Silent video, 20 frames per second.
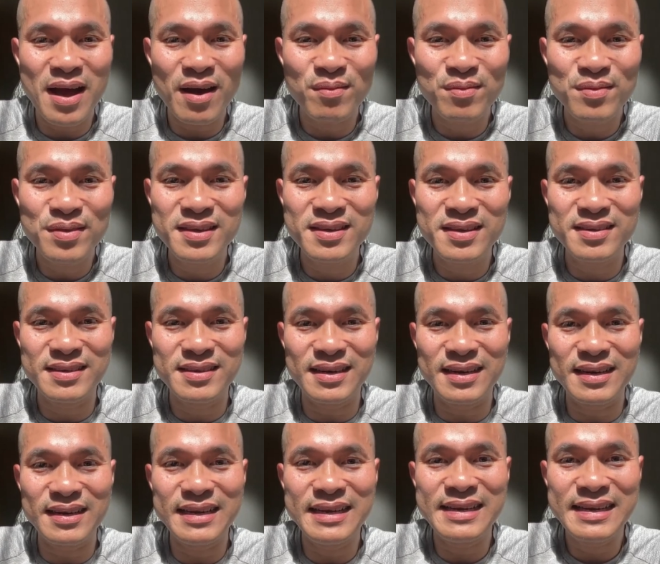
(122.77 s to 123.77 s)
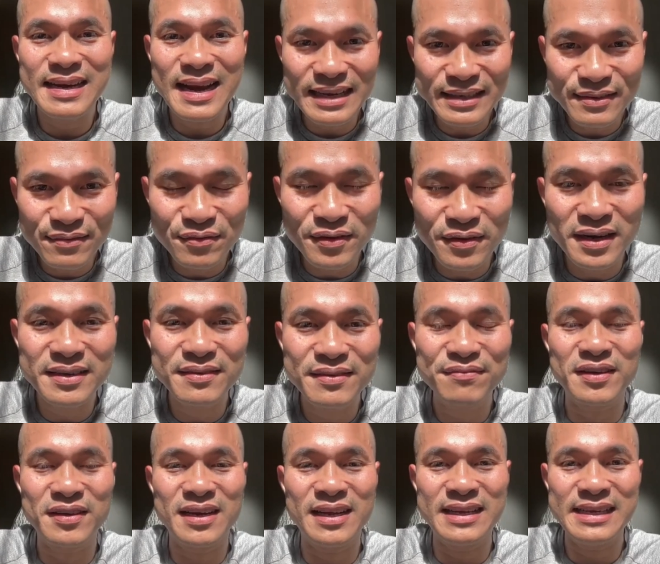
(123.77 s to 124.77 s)
nhau giữa index
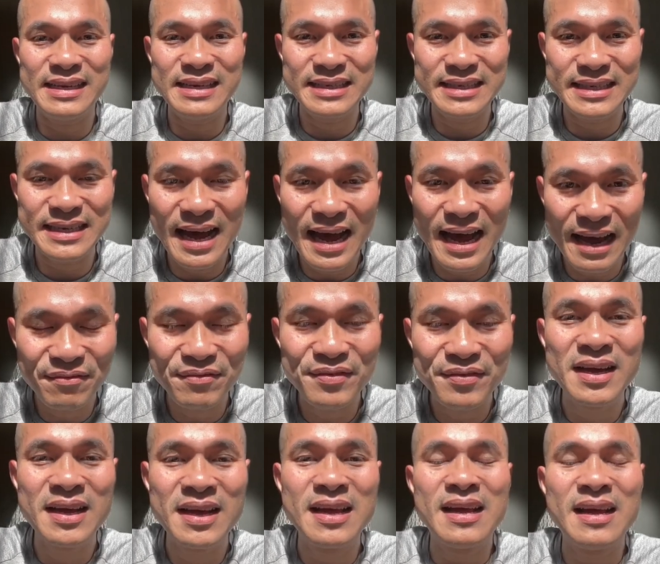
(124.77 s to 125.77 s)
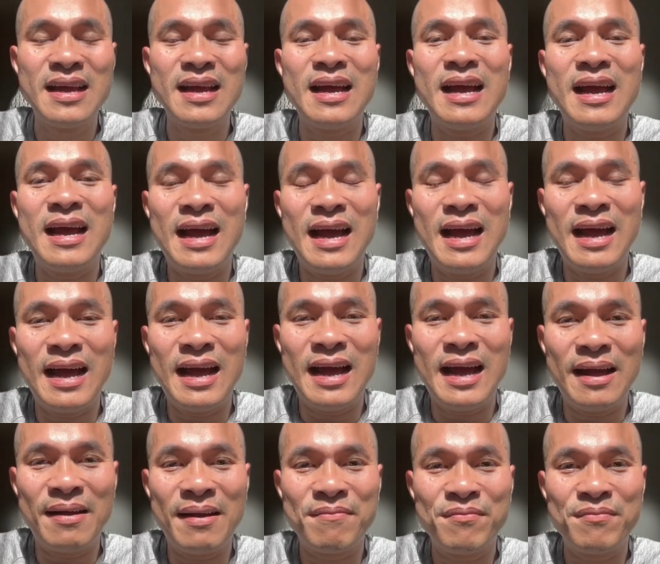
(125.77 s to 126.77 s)
fund với là ETF
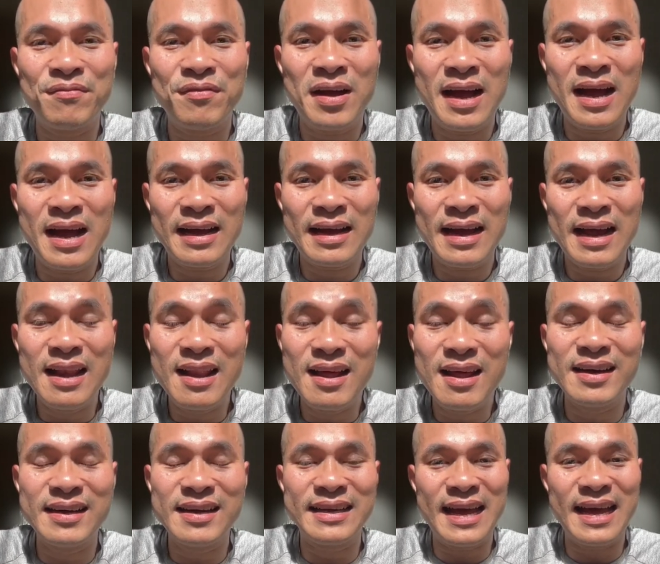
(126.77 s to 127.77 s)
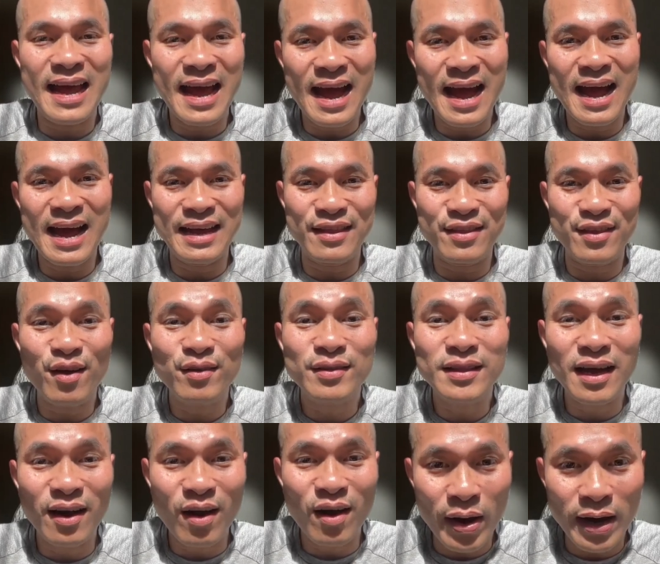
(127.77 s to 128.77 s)
à, và cái lợi cái hại cho
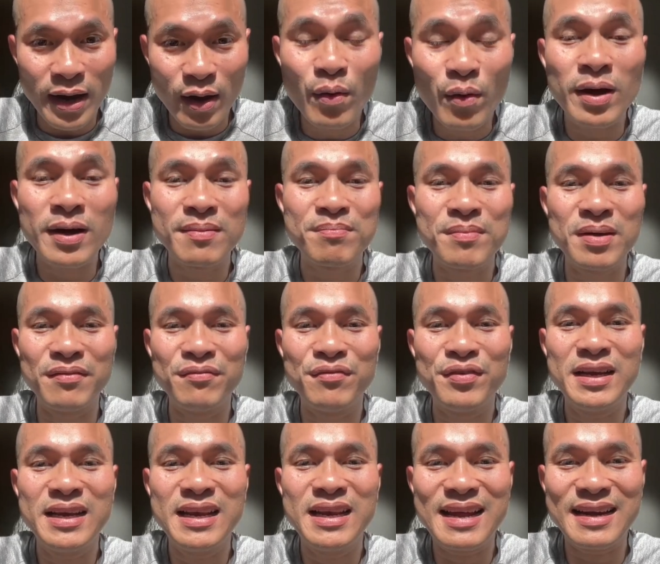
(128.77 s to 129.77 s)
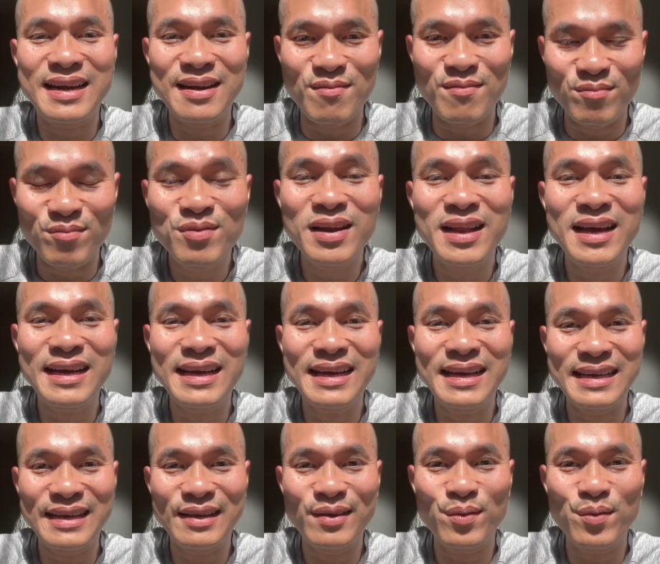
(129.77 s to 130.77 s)
từng loại luôn bởi vì là đúng là
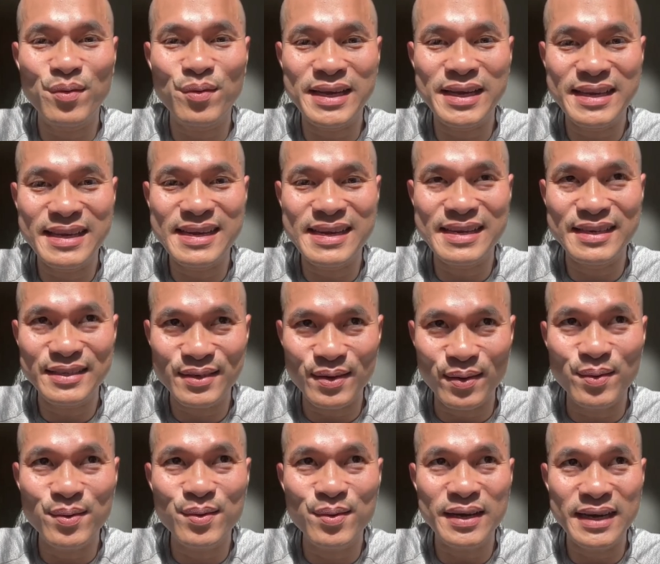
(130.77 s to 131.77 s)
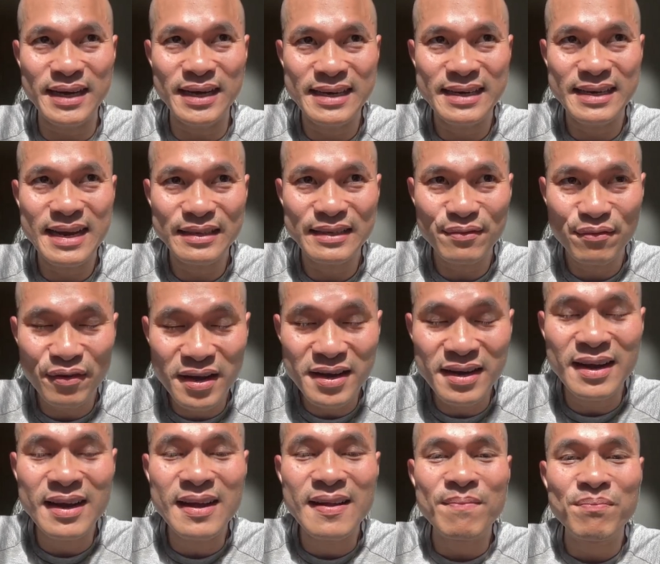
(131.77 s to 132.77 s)
cái quỹ chỉ số cái index
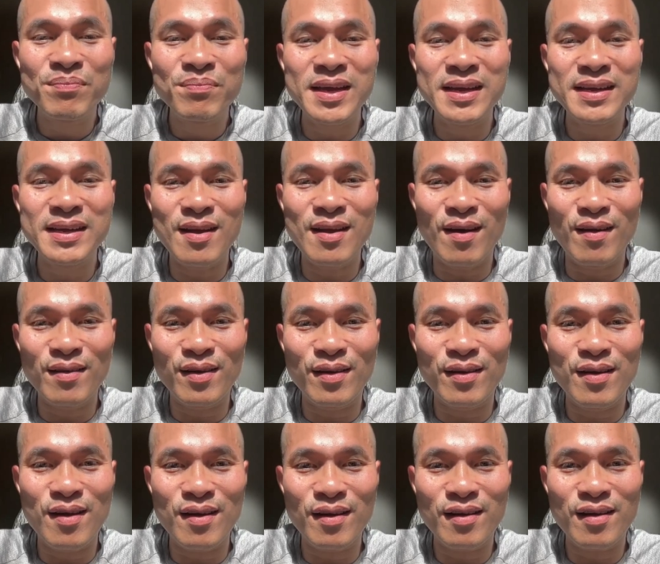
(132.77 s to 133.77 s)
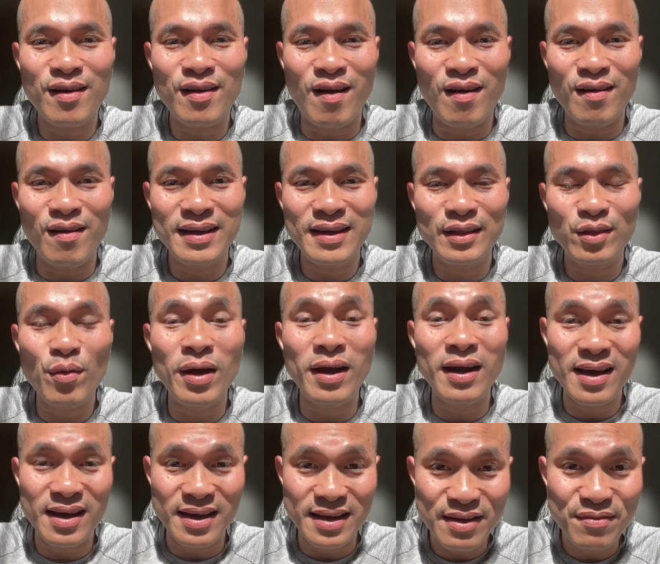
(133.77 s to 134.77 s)
fund thì nó nó có cái
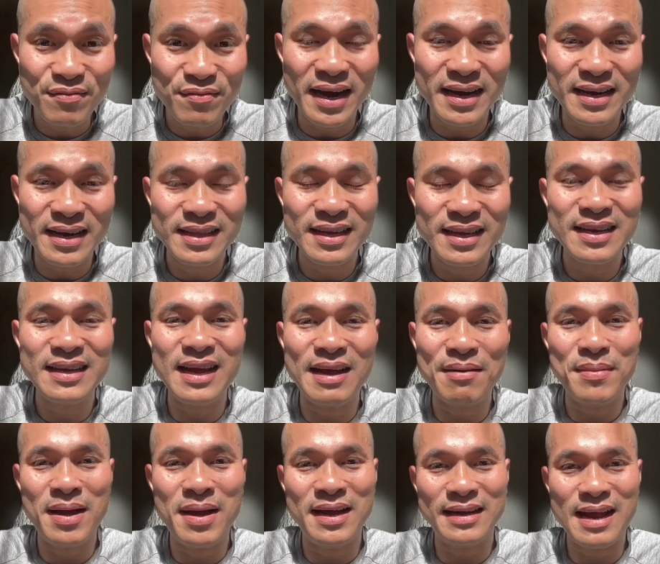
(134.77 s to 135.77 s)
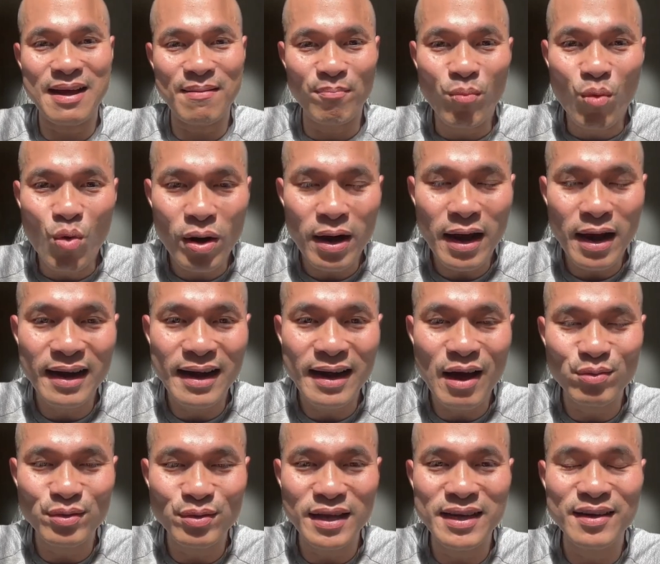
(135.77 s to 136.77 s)
thuận lợi như vậy tức là các bạn đã mua lần
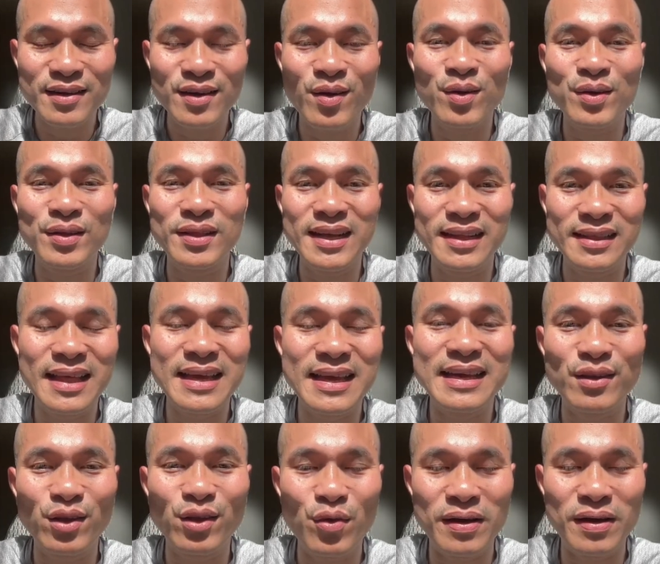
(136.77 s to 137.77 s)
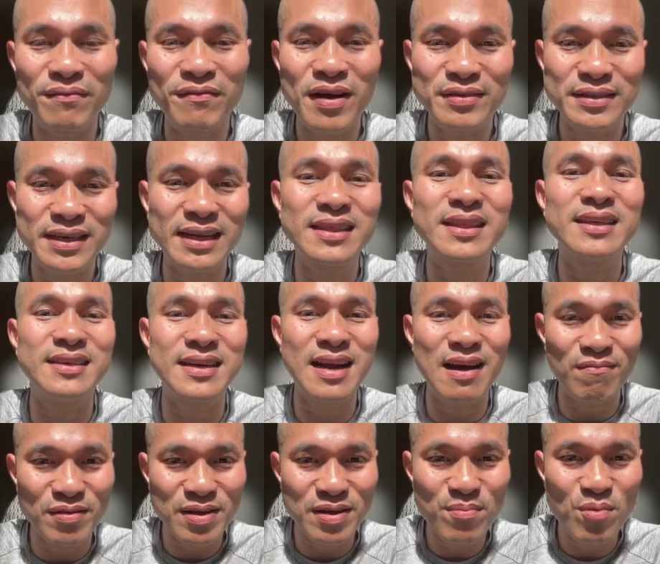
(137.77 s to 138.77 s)
đầu tiên rồi thì tiền chuyển vào sẽ tự
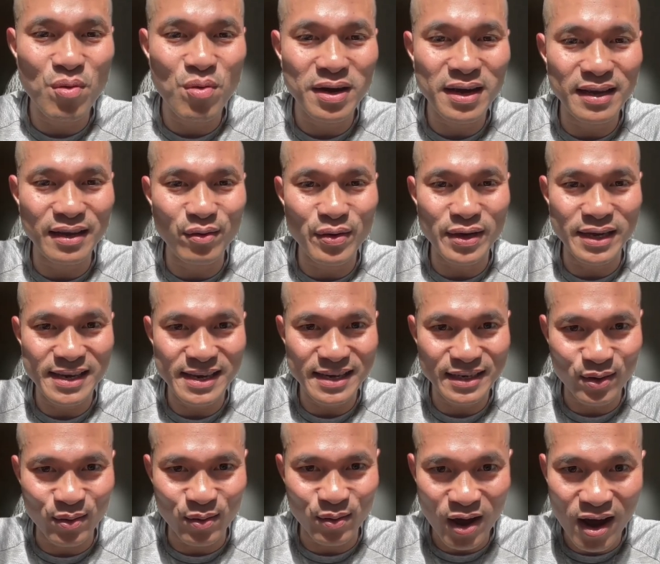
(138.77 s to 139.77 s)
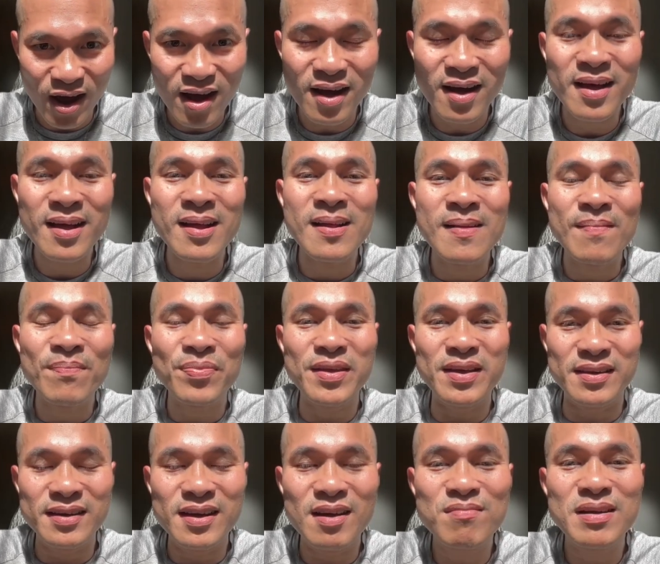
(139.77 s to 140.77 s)
động đi mua cái quỹ chỉ số đó
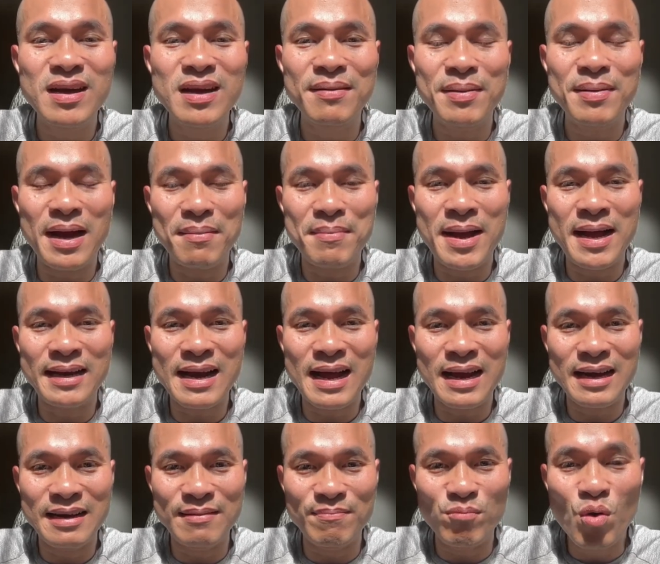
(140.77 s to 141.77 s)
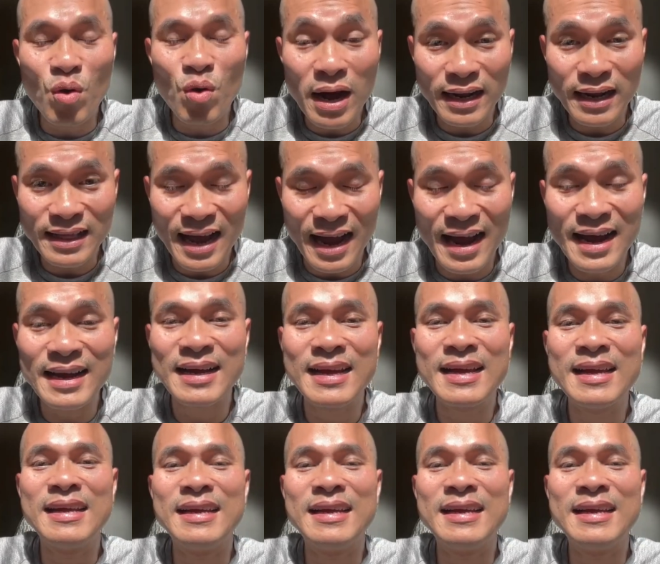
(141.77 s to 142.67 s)
chứ không cần các bạn đặt lệnh mua hàng tháng